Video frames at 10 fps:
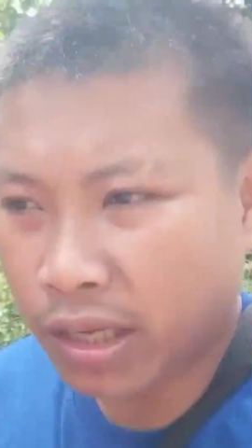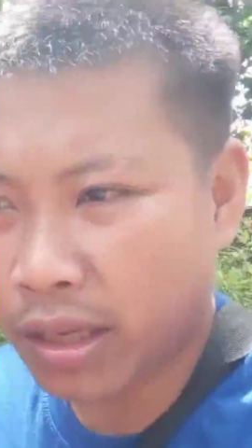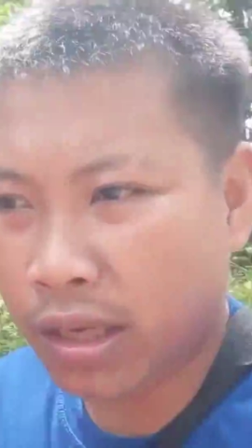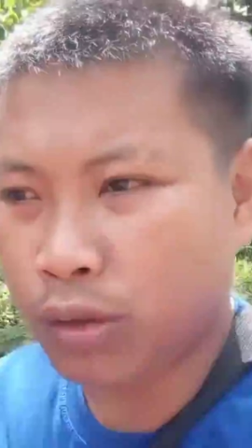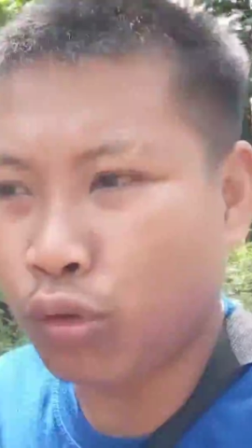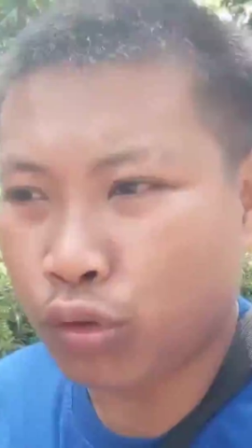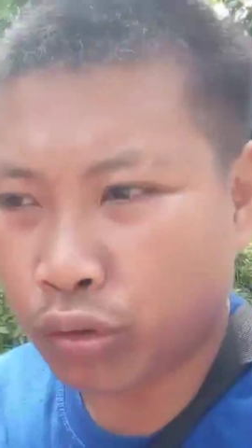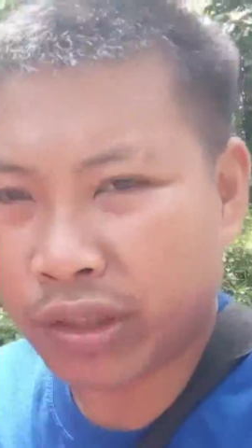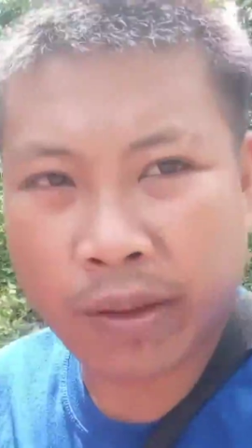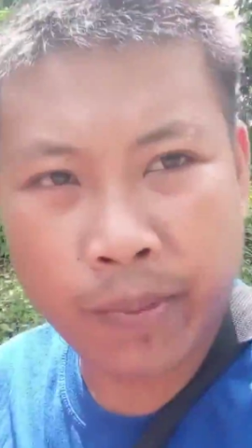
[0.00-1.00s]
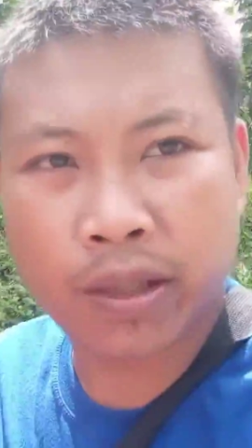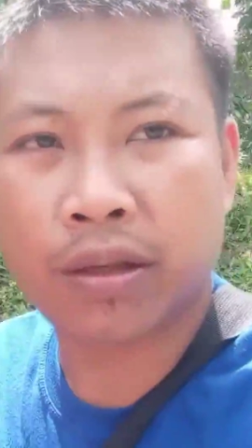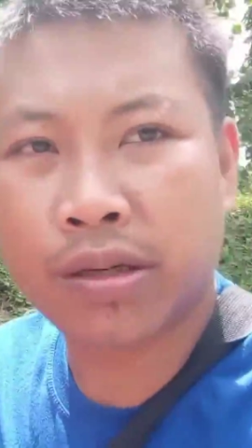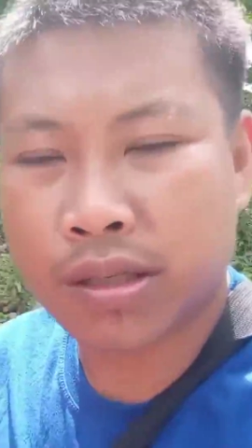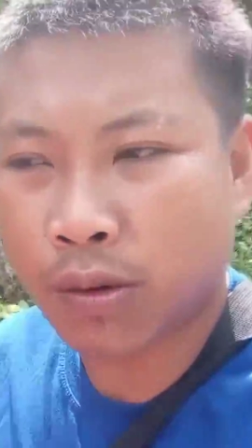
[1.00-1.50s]
3, 2 to 3
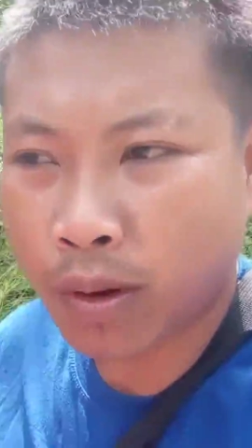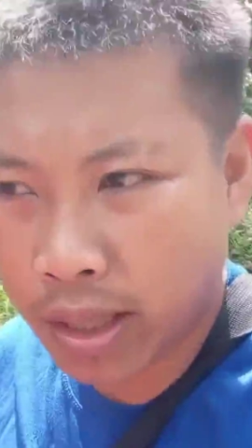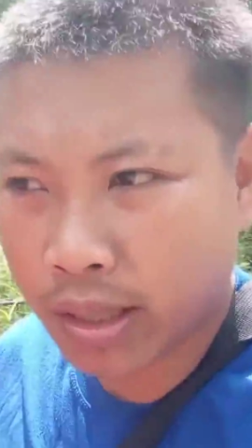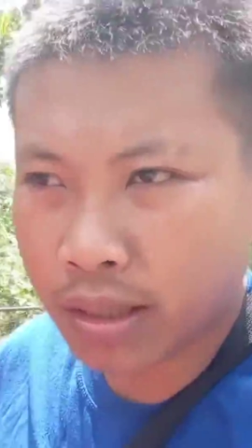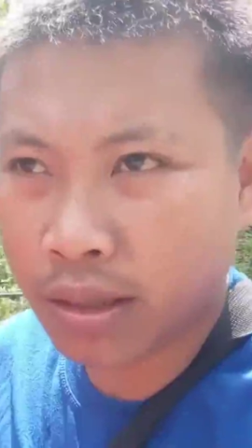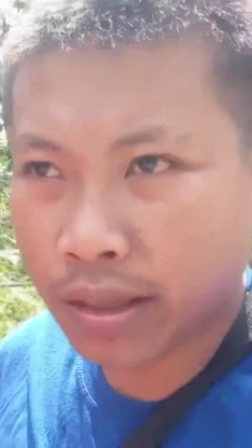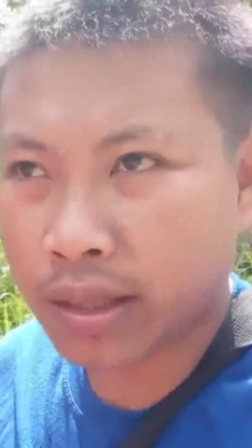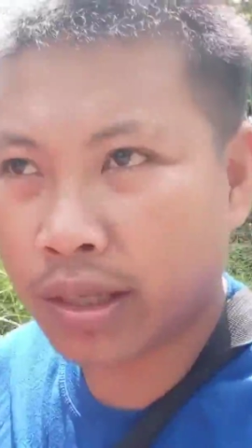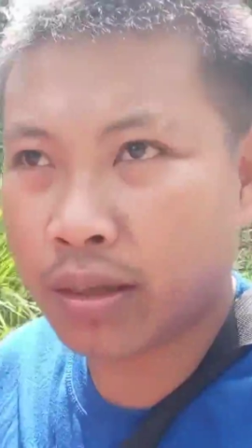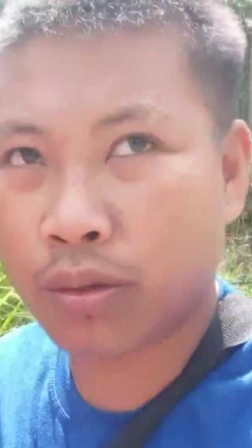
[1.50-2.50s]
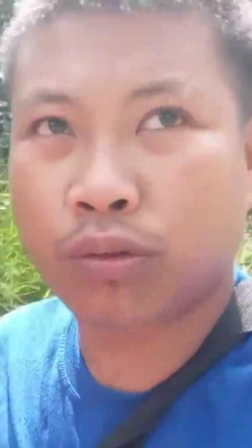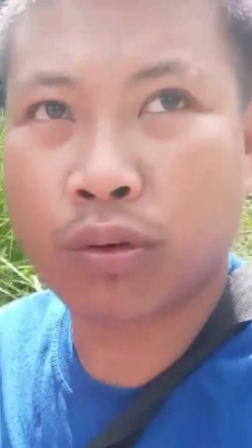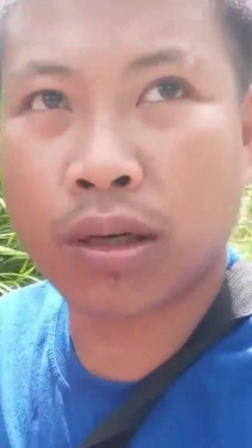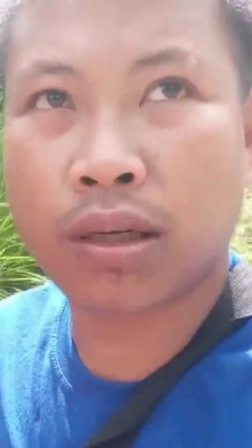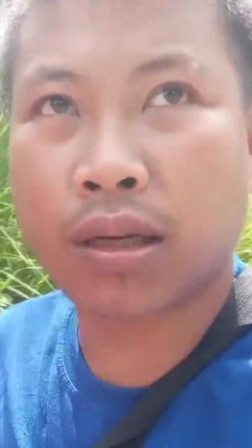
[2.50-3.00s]
meters na wire and then
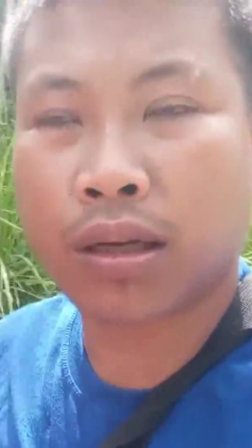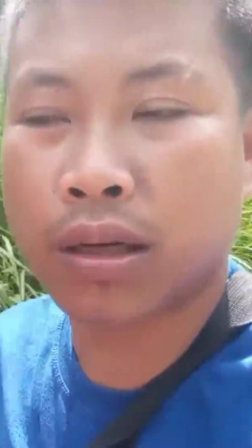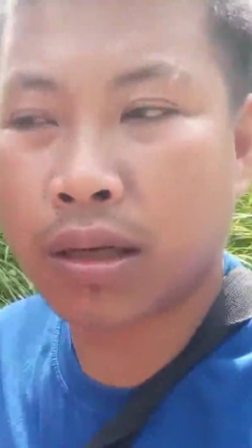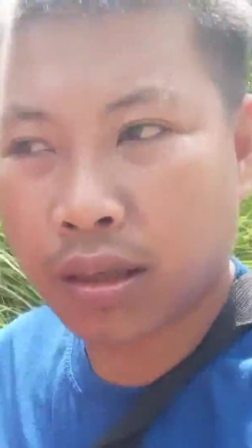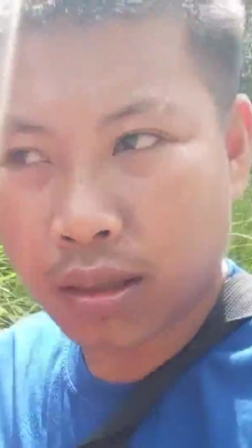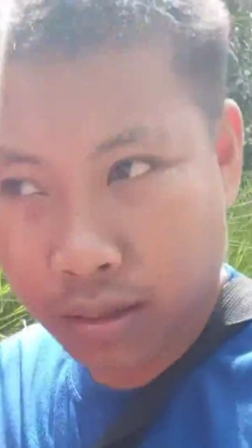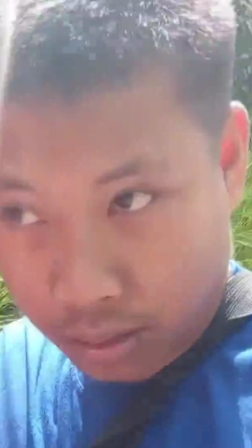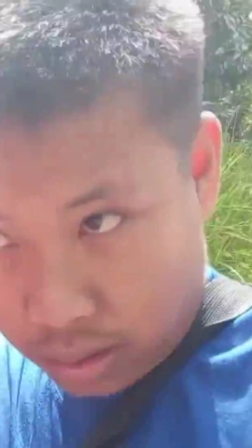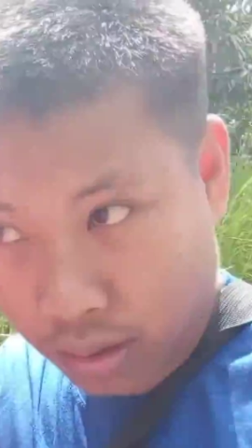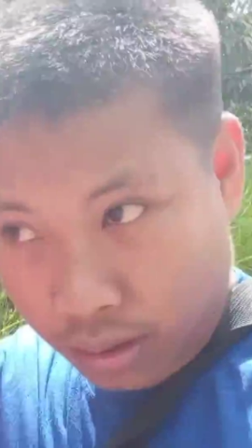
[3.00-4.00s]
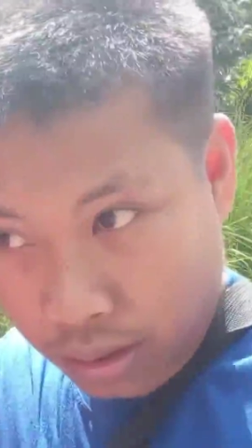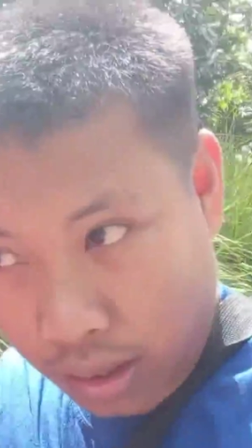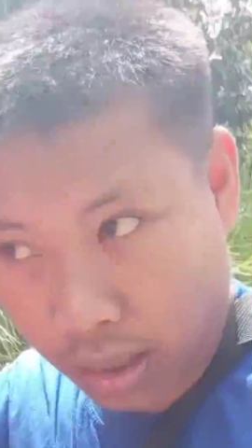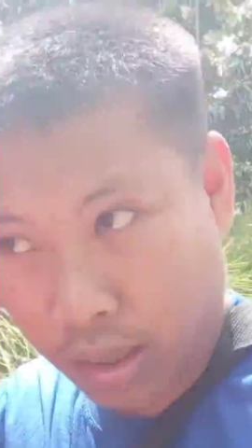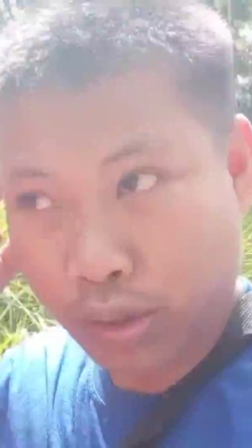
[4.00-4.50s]
dugtungan ng
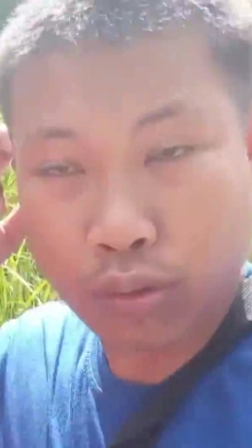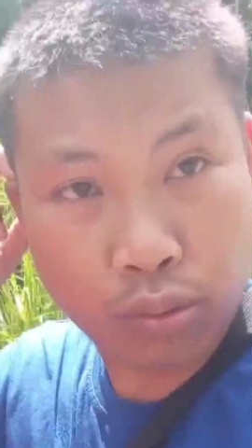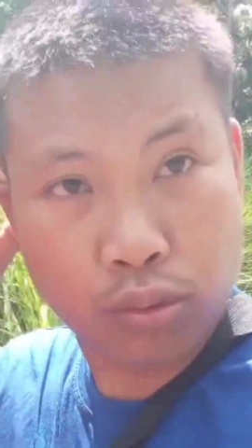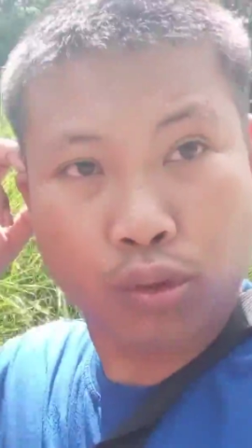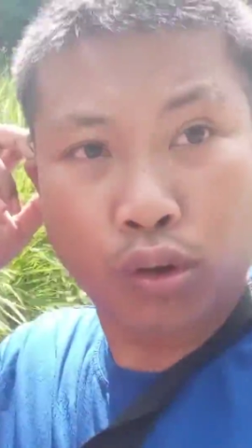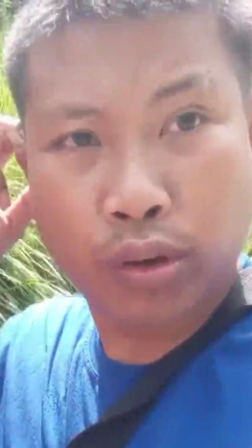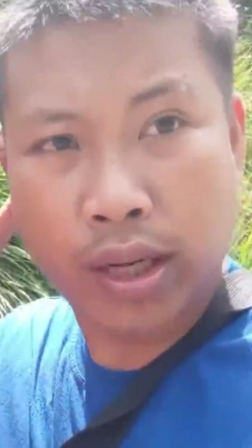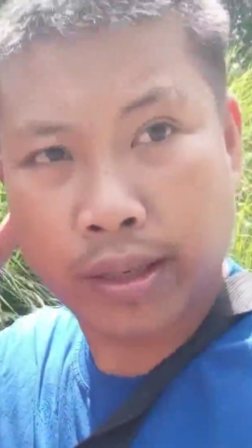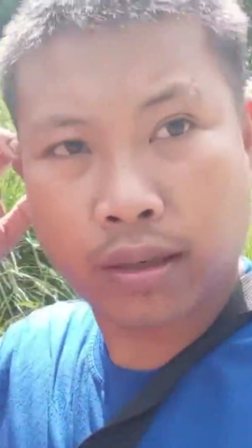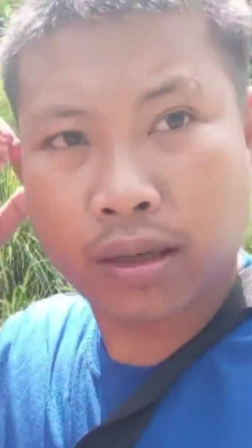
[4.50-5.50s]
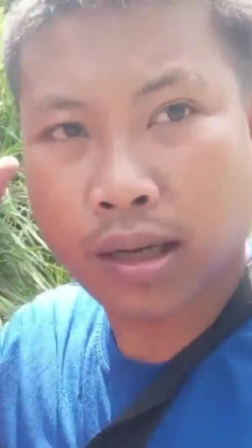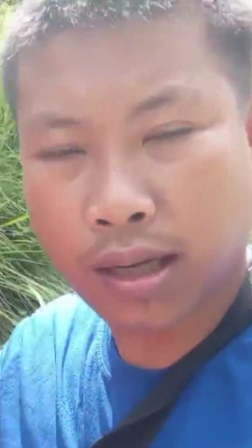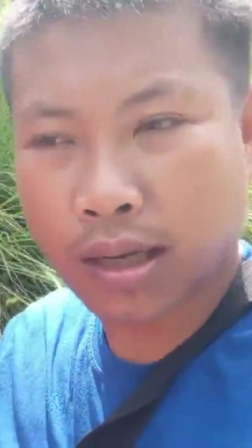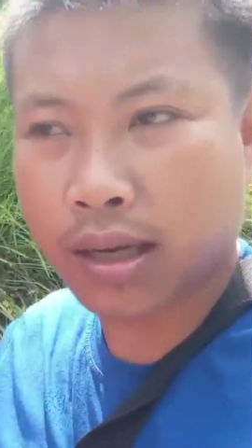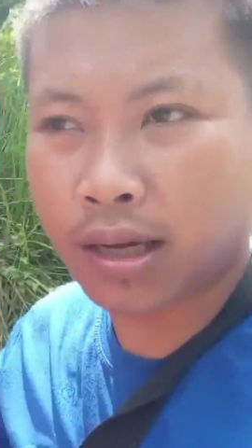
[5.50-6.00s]
uh, yung dulo ng
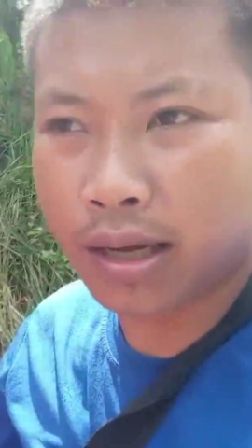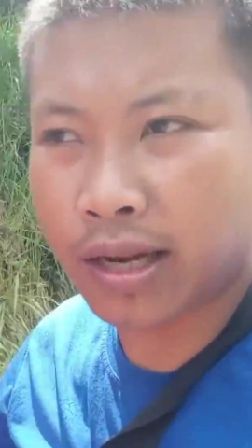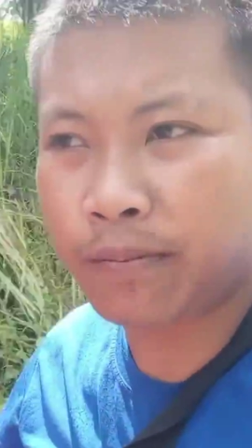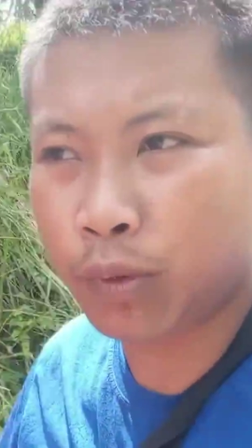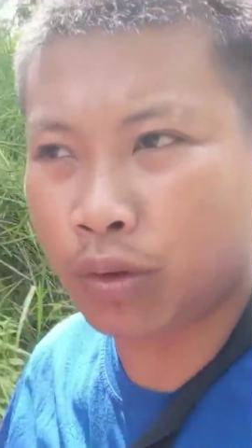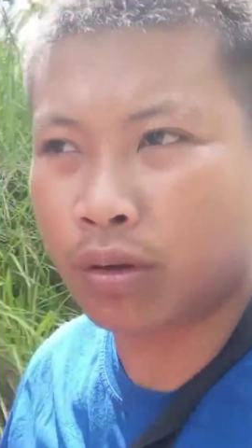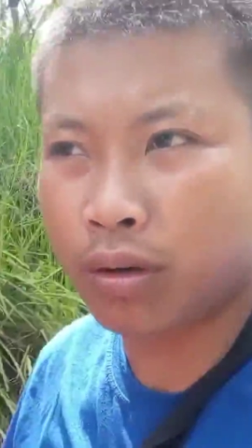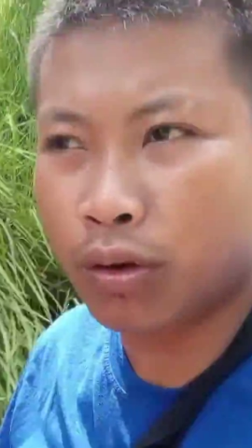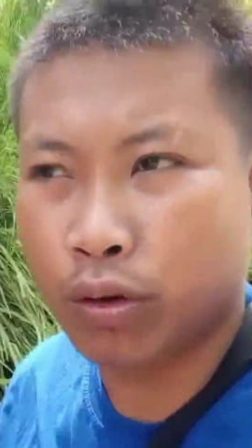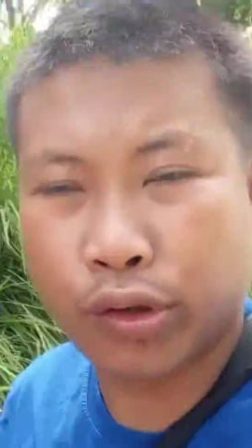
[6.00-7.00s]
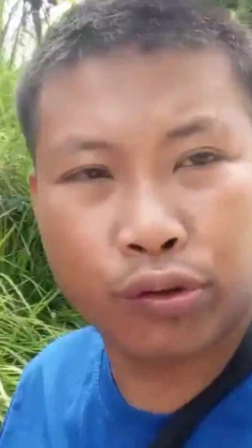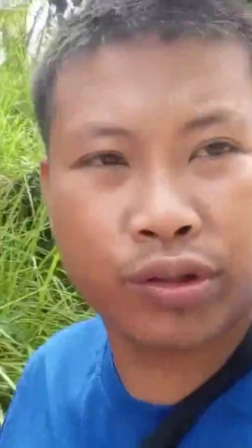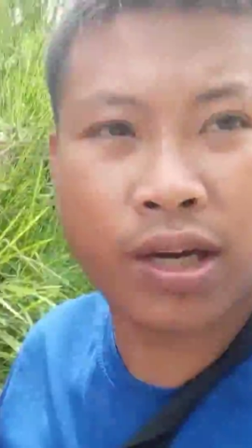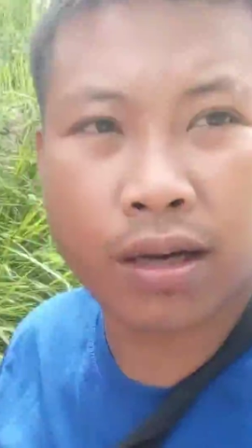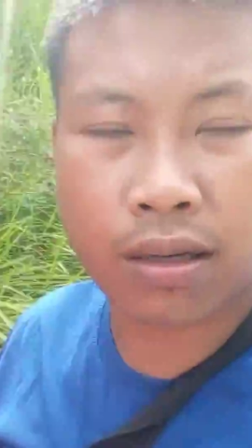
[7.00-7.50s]
uh, adapter or
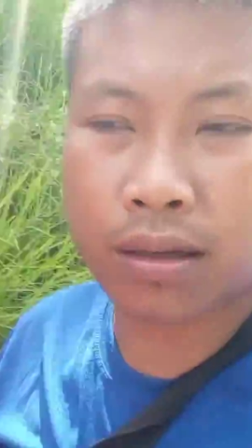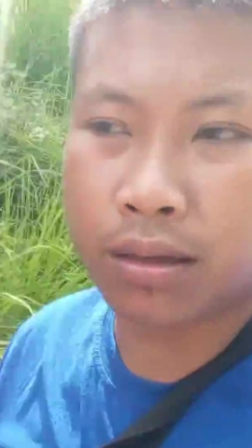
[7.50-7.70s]
yung jack